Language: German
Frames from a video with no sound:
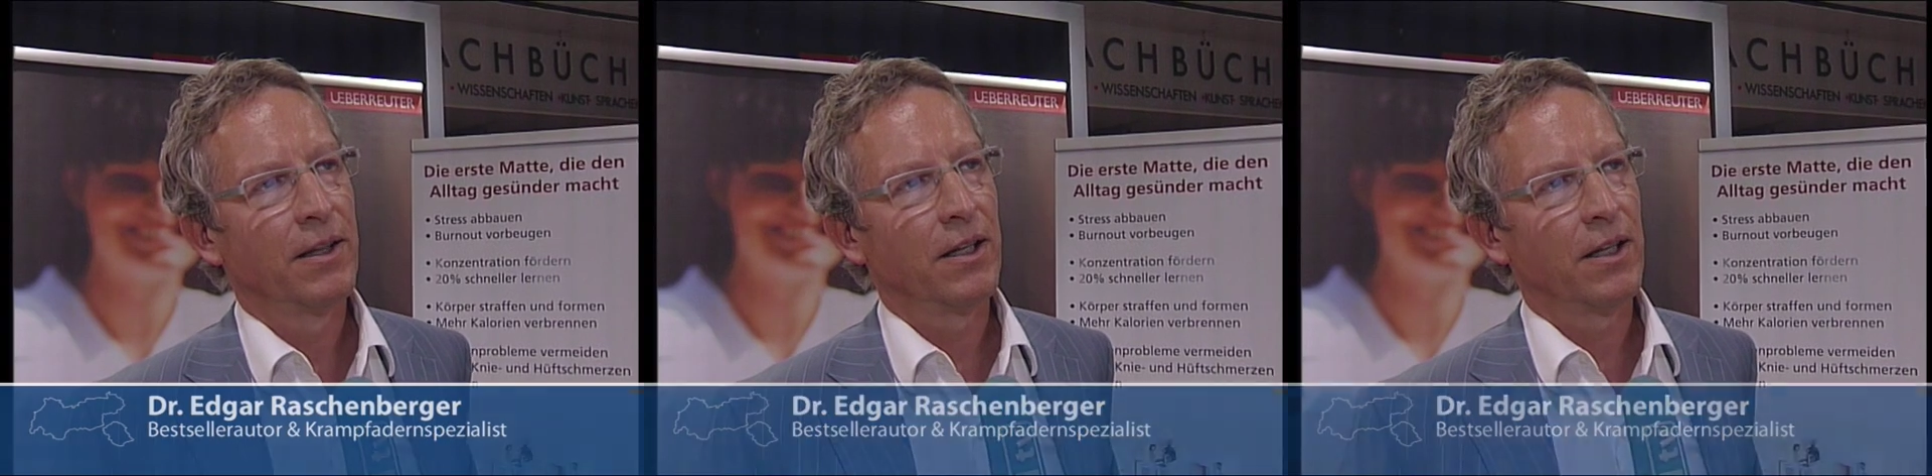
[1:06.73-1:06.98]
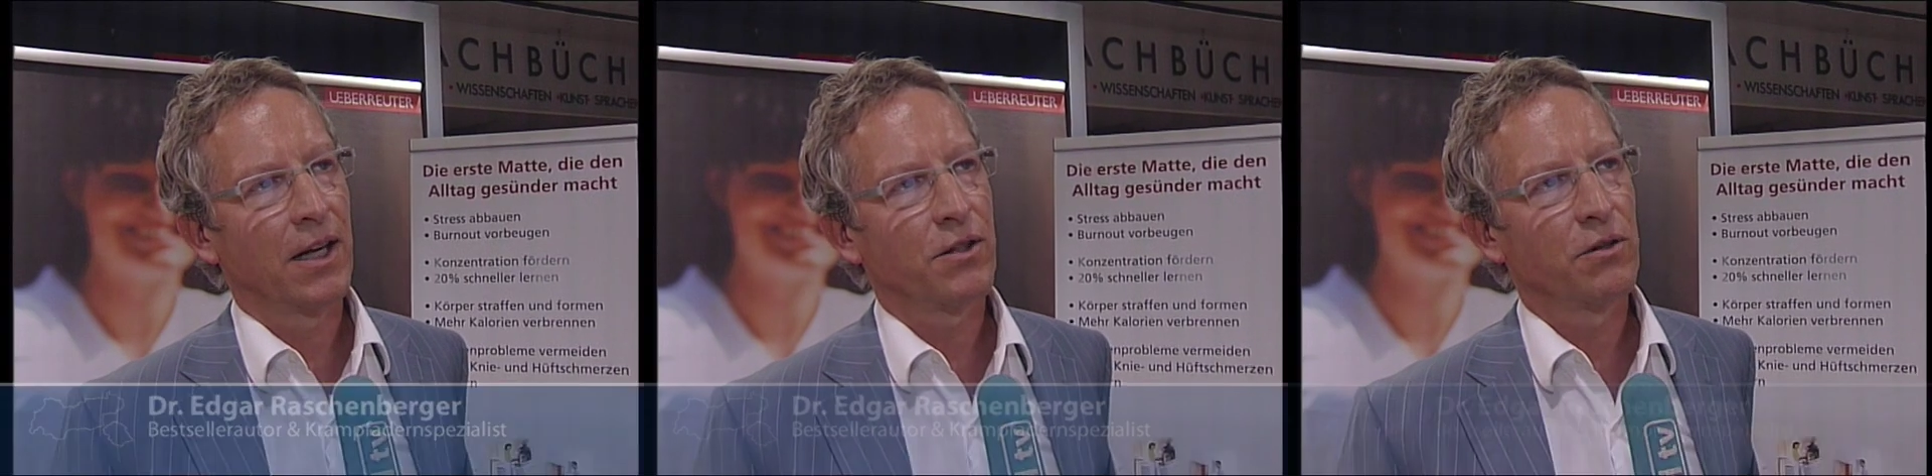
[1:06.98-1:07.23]

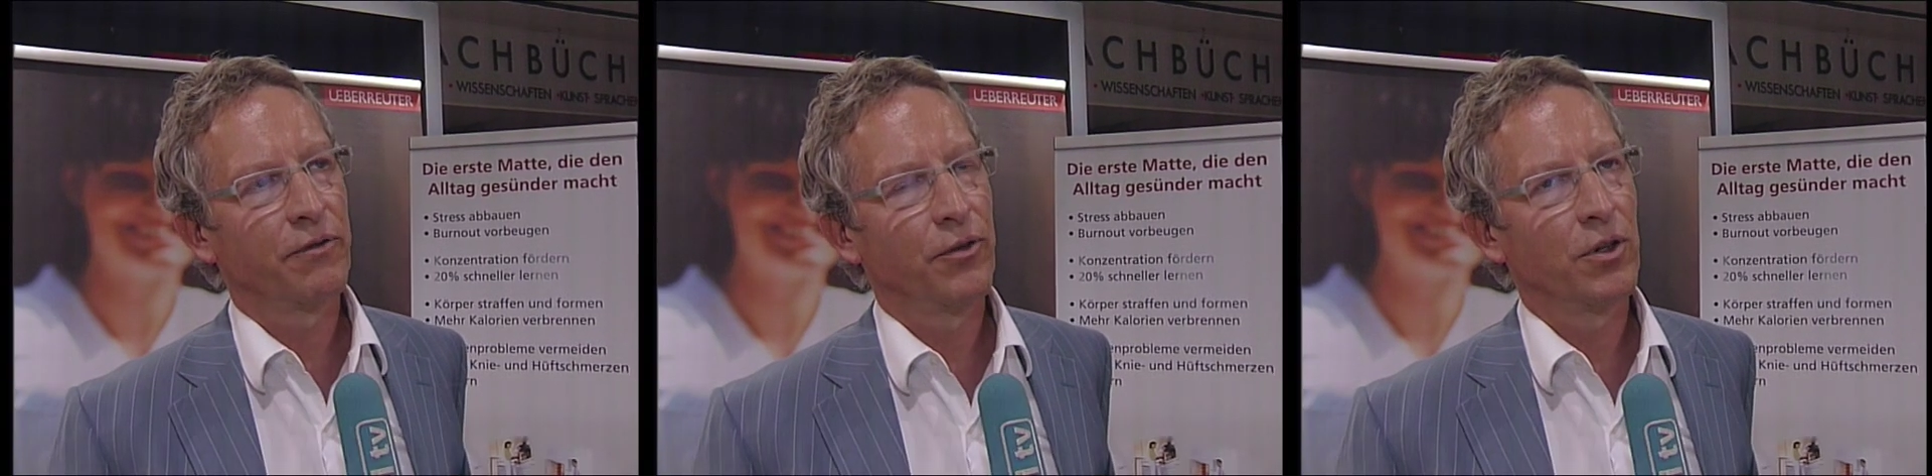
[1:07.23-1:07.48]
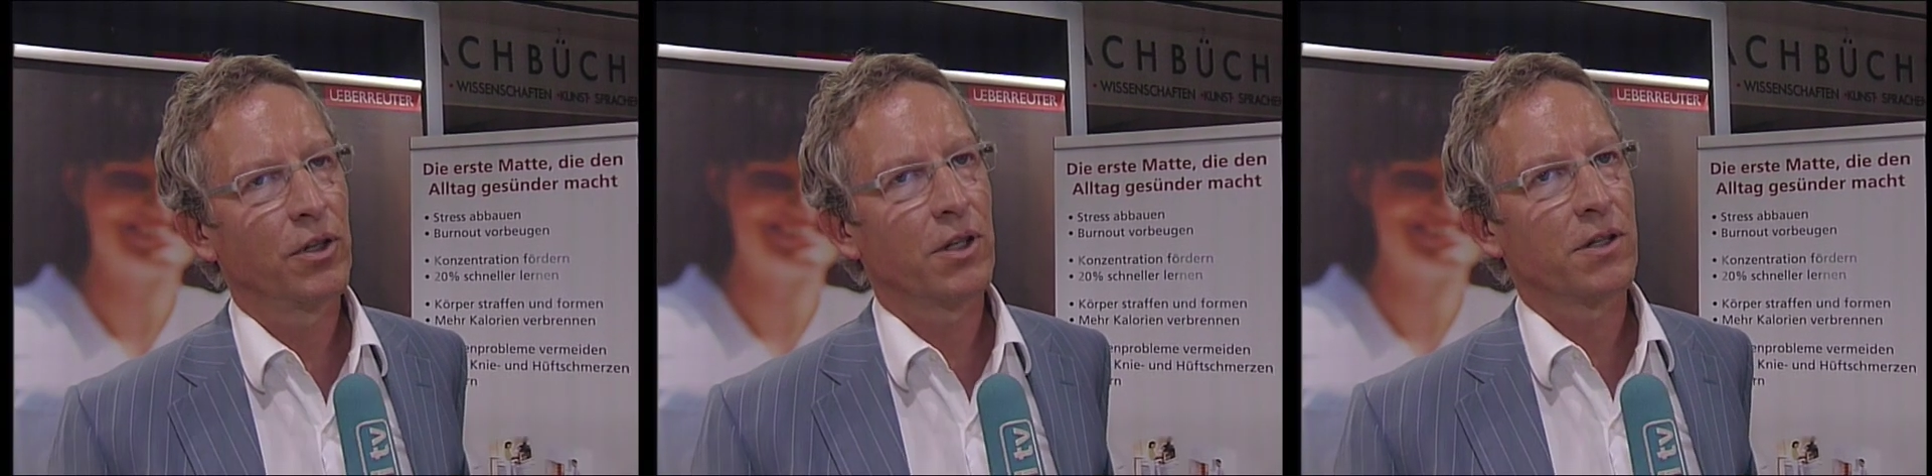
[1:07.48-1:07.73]
die dazu
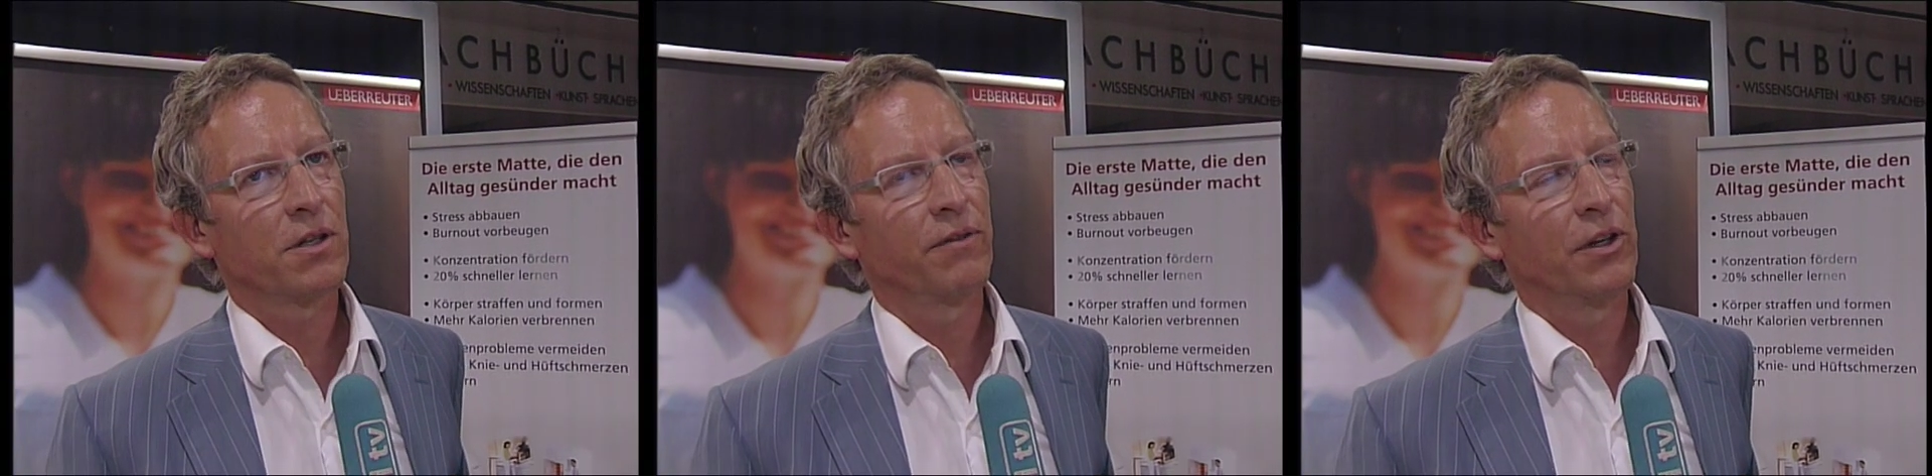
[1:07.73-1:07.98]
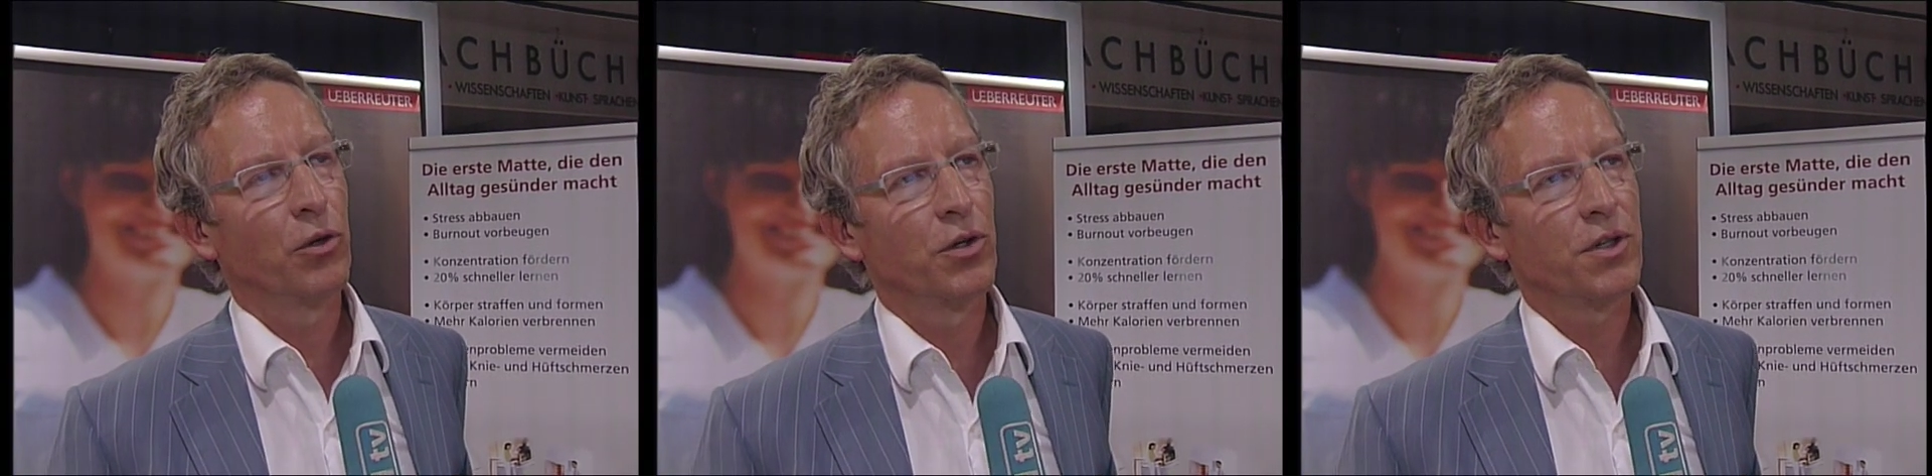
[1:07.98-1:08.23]
führt, dass der
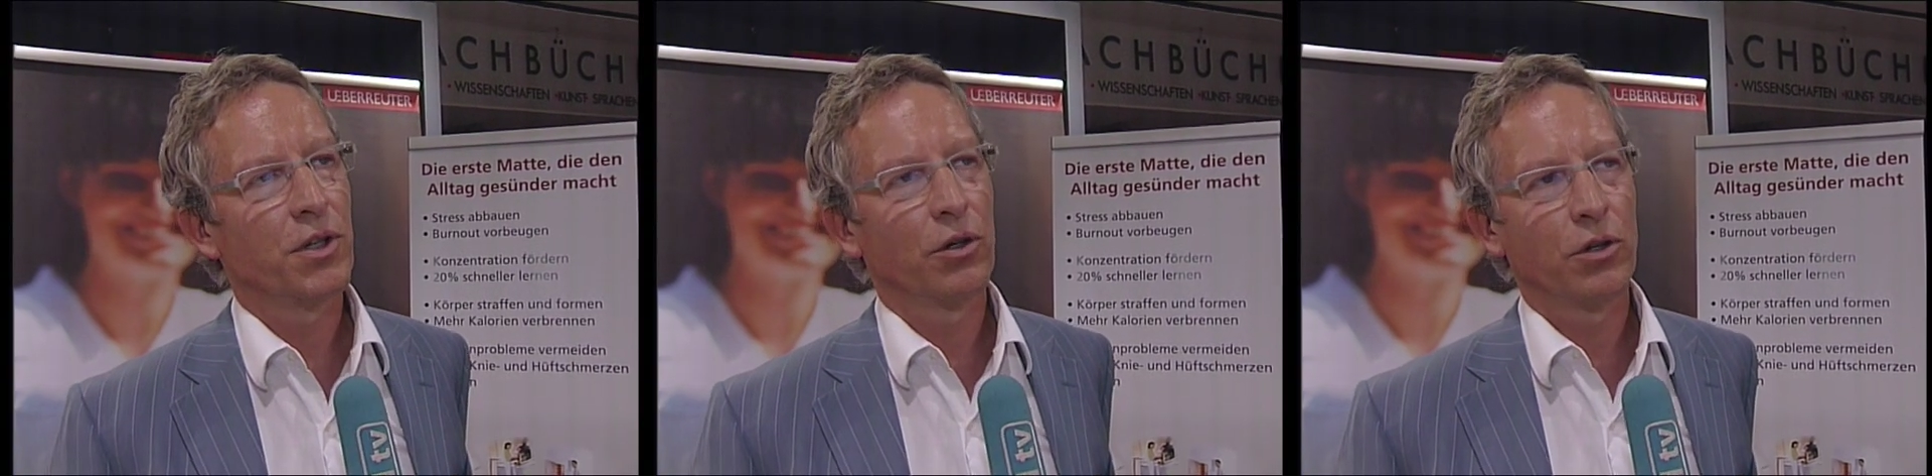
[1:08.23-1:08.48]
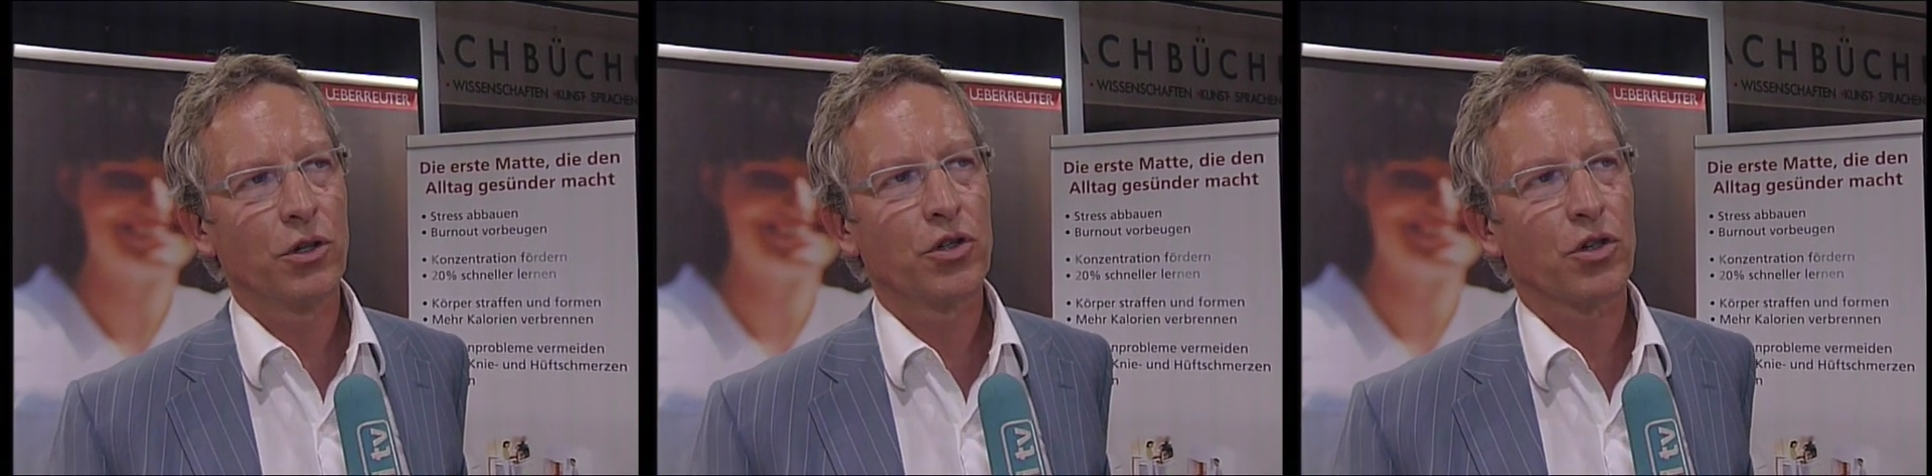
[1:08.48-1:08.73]
venöse
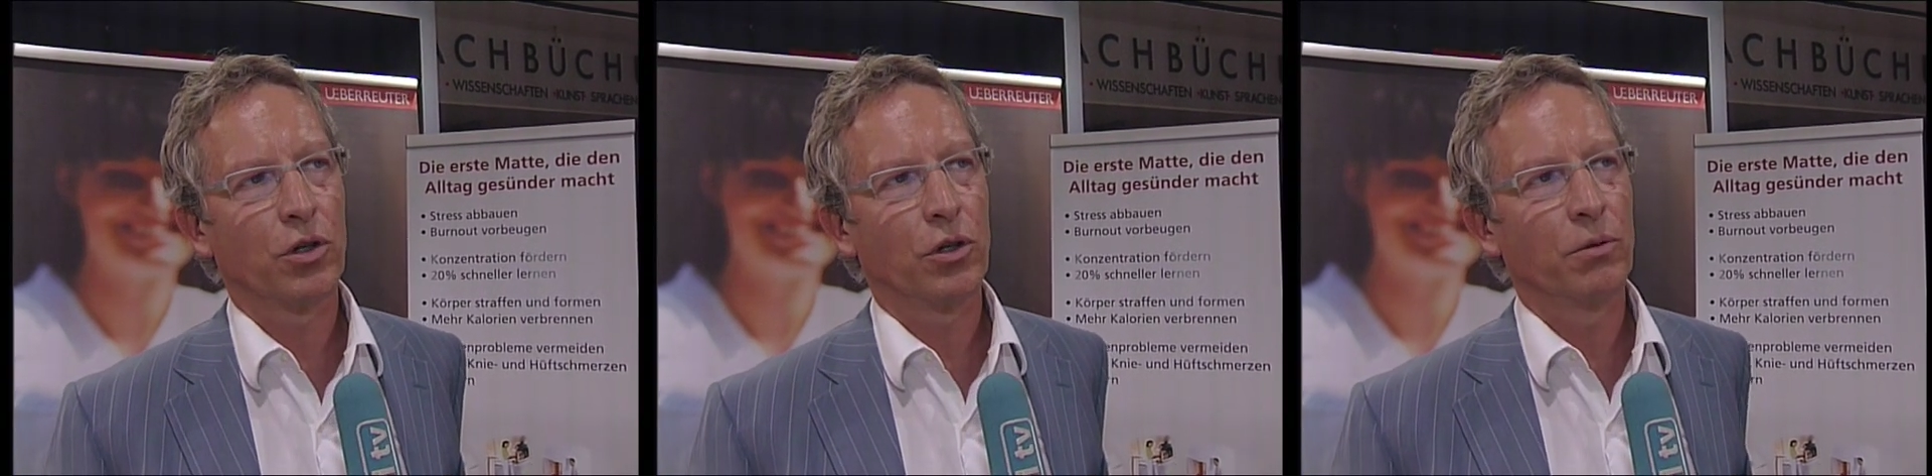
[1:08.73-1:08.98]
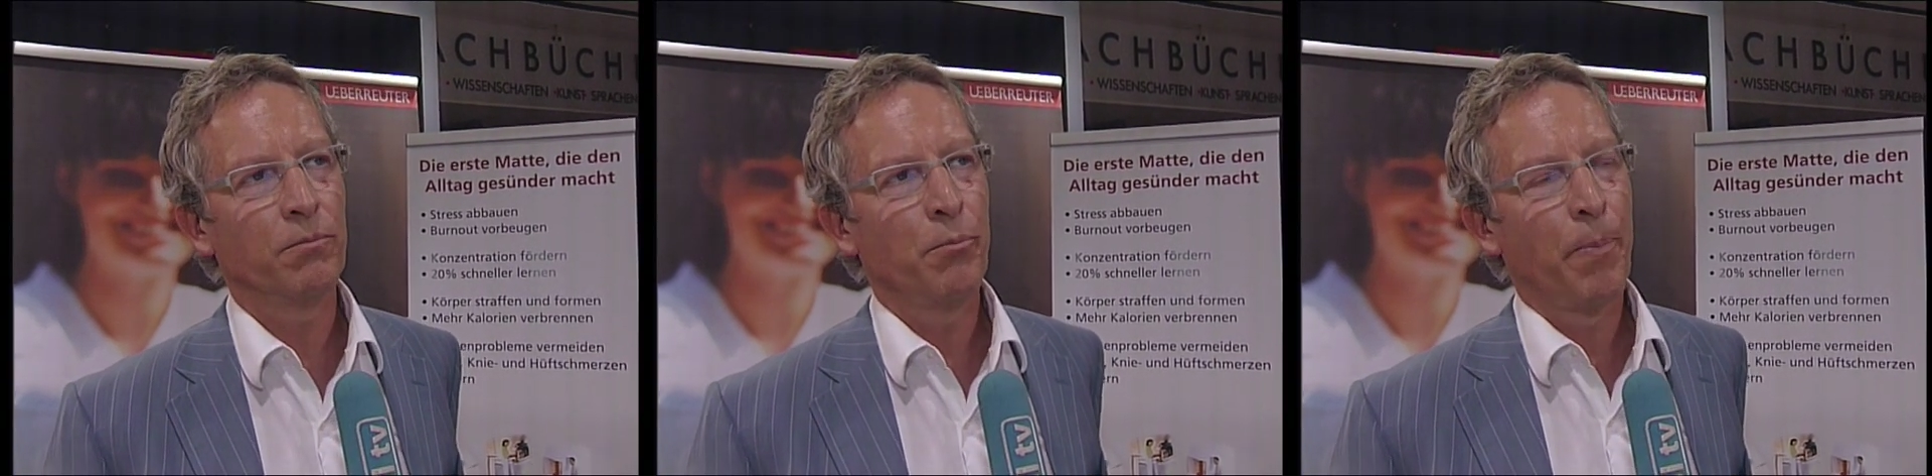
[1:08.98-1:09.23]

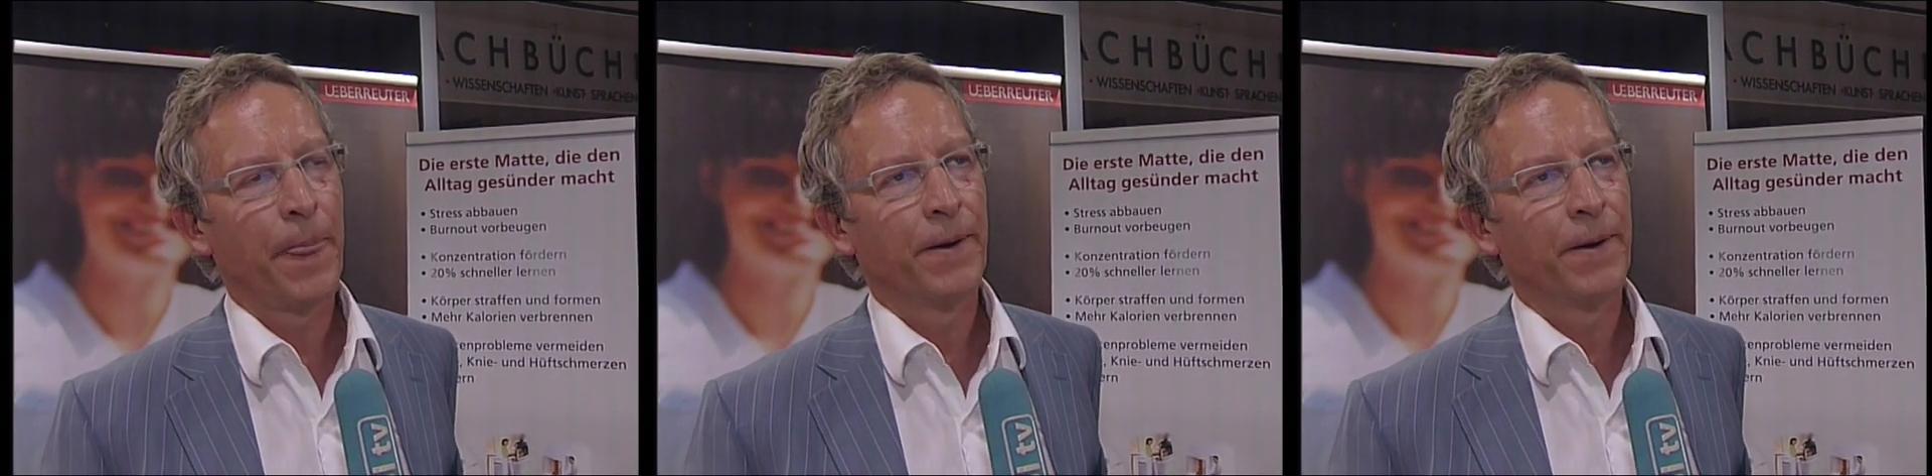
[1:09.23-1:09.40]
Rückstrom